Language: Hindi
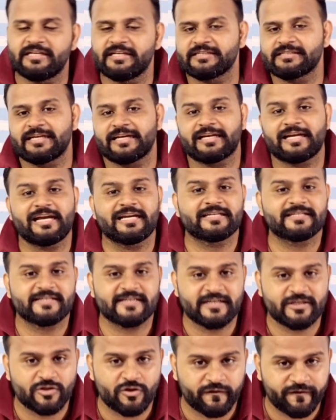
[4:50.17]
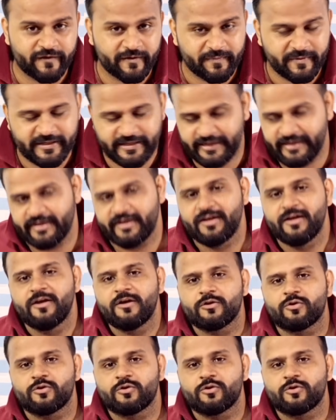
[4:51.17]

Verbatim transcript: तीन हजार का एक्सचेंज ऑफर भी है